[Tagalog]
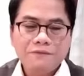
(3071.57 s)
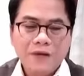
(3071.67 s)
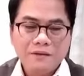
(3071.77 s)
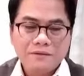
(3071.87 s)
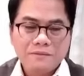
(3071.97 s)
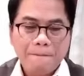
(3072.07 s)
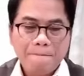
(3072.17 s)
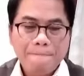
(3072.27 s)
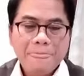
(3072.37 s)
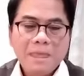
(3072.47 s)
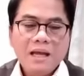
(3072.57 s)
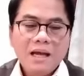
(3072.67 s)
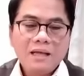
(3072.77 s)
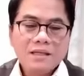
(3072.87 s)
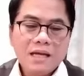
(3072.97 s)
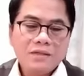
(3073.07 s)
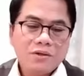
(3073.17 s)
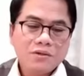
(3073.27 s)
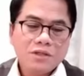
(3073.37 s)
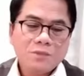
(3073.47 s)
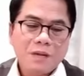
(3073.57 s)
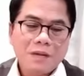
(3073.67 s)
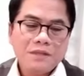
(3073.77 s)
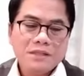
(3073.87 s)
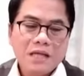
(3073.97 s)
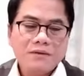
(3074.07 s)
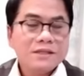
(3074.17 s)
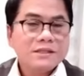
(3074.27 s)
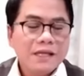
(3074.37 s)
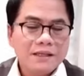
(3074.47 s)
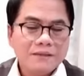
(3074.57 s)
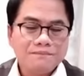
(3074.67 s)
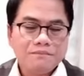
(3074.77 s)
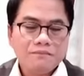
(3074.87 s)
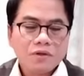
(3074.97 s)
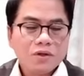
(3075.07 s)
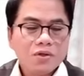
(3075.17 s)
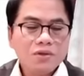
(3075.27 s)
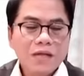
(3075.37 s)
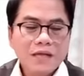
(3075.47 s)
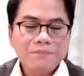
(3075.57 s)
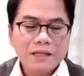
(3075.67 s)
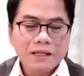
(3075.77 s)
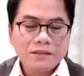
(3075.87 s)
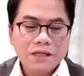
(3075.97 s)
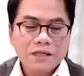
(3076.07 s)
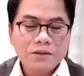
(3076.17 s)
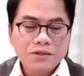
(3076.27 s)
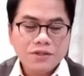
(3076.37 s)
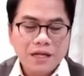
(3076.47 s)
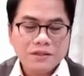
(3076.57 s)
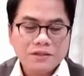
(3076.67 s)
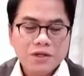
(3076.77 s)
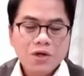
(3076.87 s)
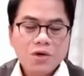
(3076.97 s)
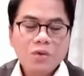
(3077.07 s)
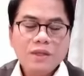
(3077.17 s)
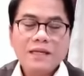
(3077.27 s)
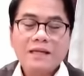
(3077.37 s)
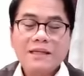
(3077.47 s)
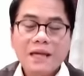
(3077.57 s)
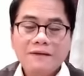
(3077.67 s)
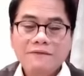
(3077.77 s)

faith. And God wrote this promise down and signed it. Could not be concealed or changed when God gave